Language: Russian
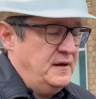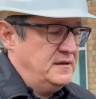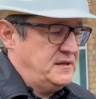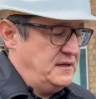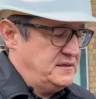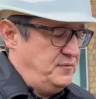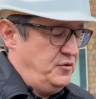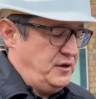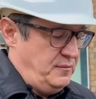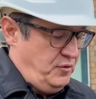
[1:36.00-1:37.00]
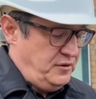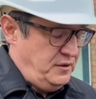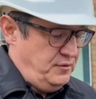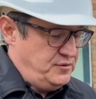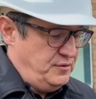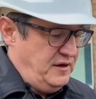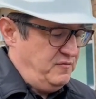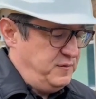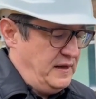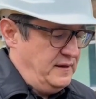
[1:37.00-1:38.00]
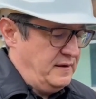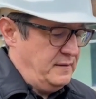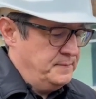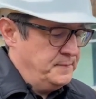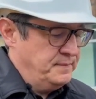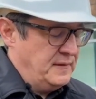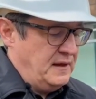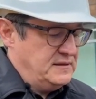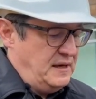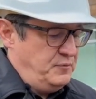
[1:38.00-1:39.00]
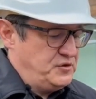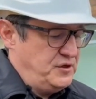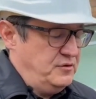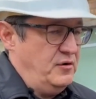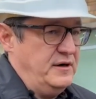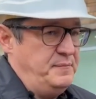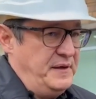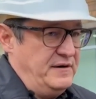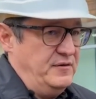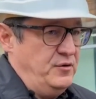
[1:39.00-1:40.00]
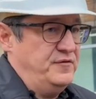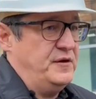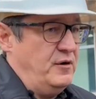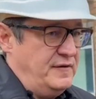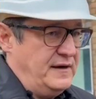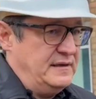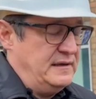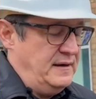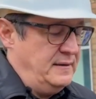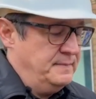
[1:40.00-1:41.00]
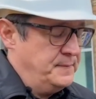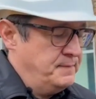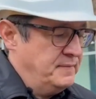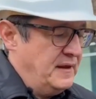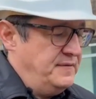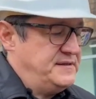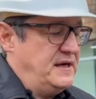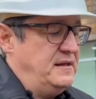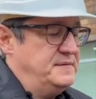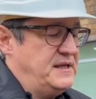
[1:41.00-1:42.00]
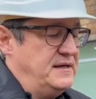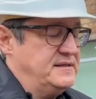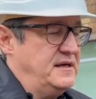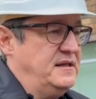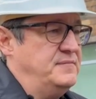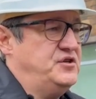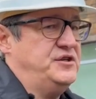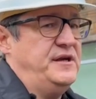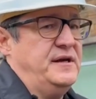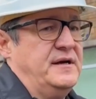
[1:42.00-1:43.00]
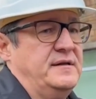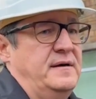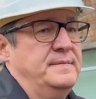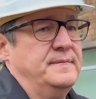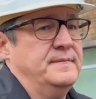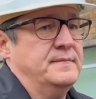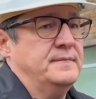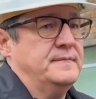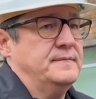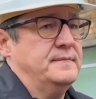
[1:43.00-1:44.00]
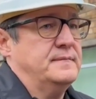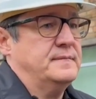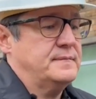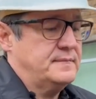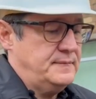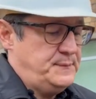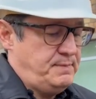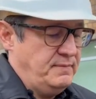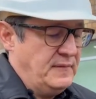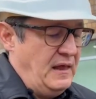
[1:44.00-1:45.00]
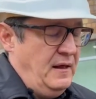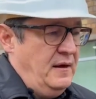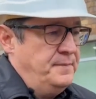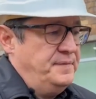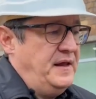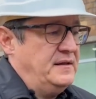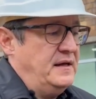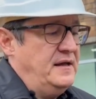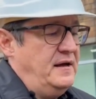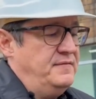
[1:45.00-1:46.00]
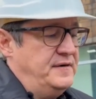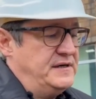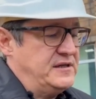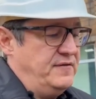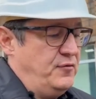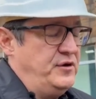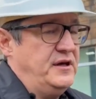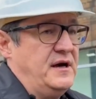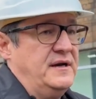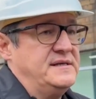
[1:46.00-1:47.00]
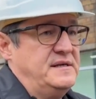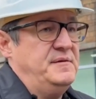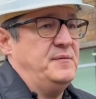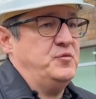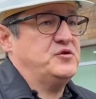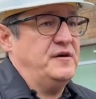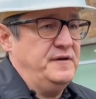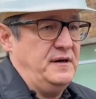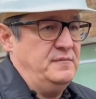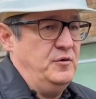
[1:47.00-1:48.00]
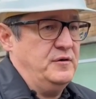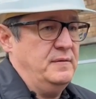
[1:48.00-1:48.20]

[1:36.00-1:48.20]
станция будет работать, то есть у них в планах запуск не только первого, но и второго котла. А вообще в целом можно станции было там это, 4 эту котла. проблему избежать изначально? Нет, она вышла в ходе как раз именно пусковых работ.